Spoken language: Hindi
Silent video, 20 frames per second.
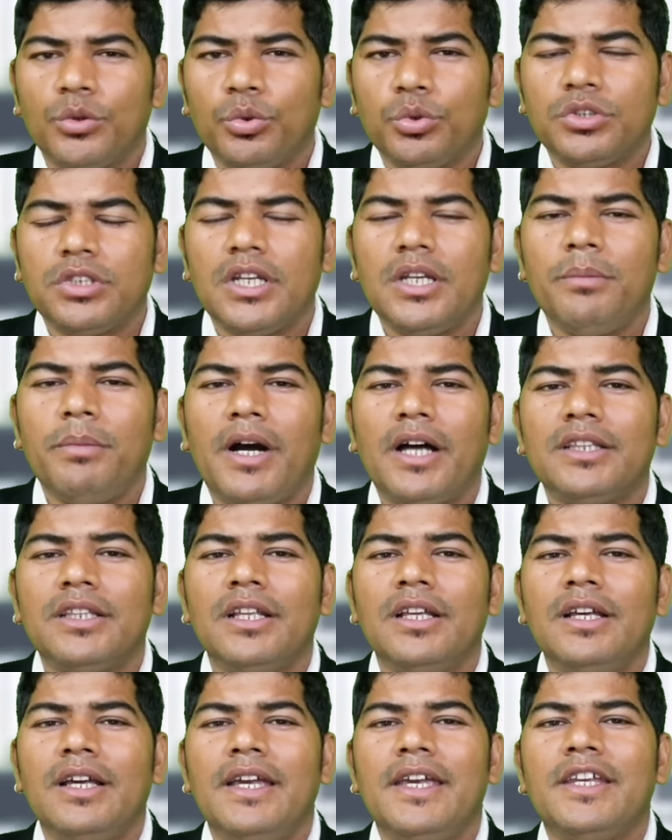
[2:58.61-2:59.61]
दूसरी बात
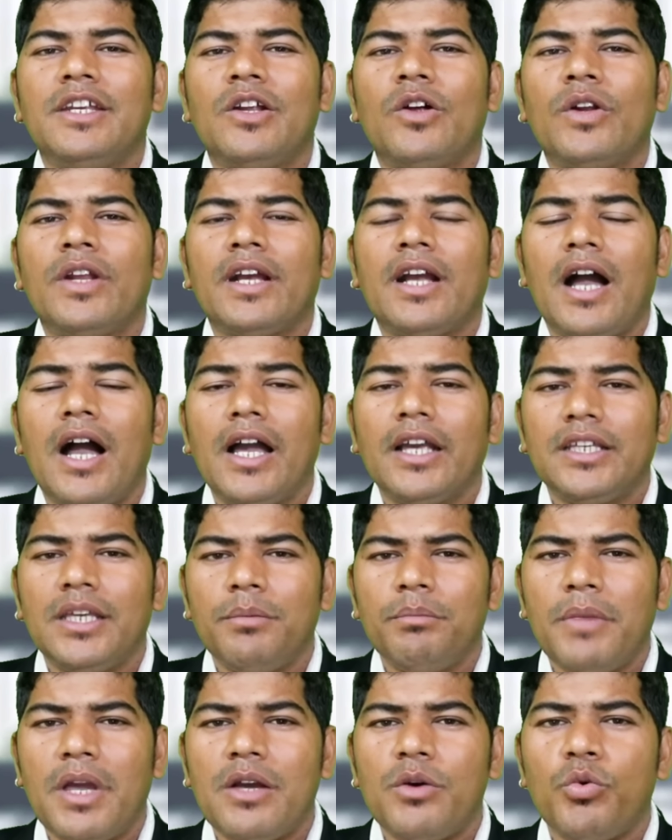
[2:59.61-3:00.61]
इन्होंने कहा कि
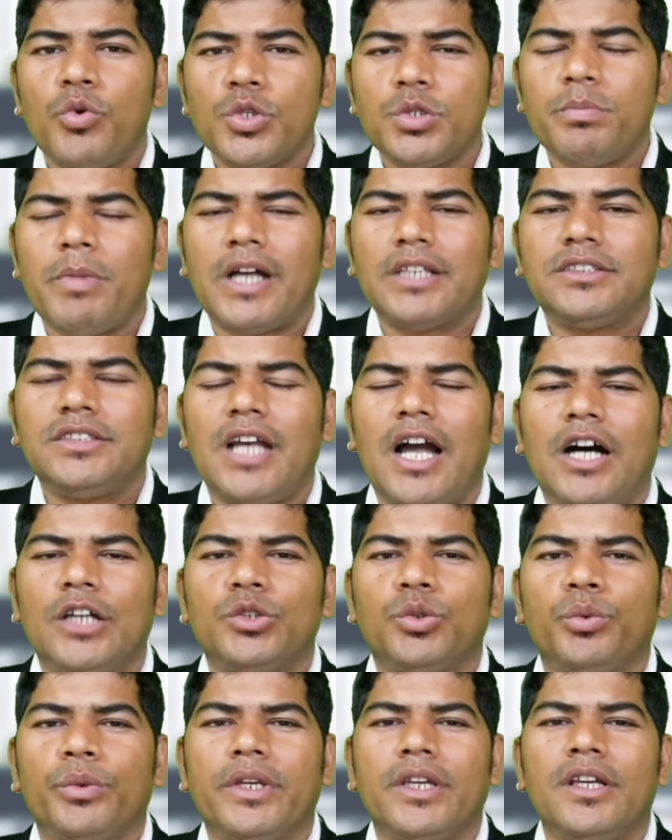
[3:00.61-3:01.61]
मैं उस बात से
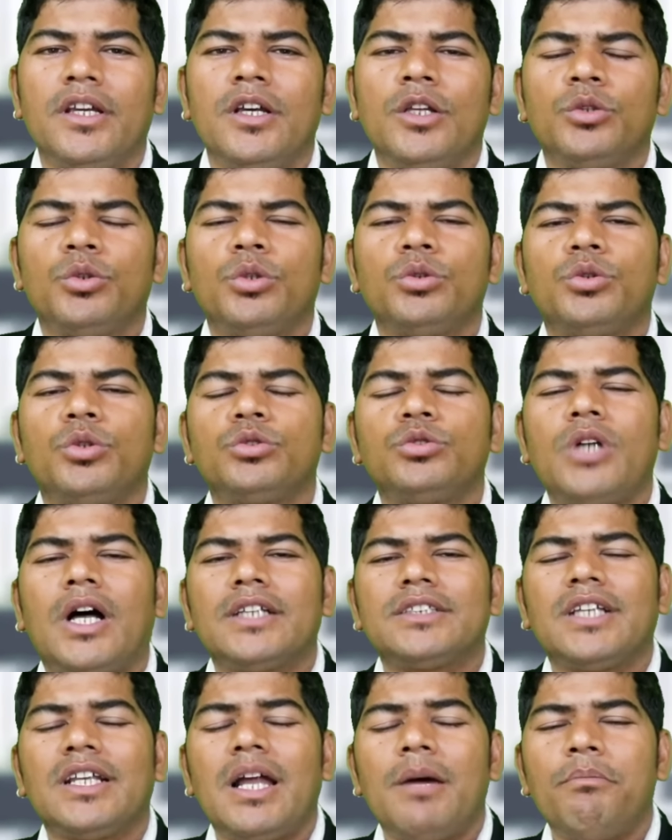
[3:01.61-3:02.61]
आहत हुई तो दोस्तों
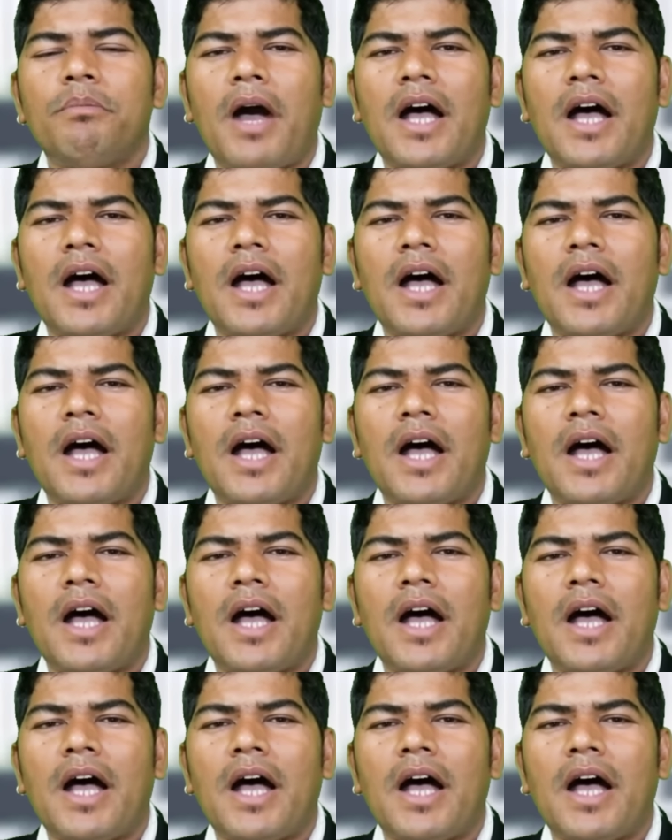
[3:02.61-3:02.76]
आजकल हम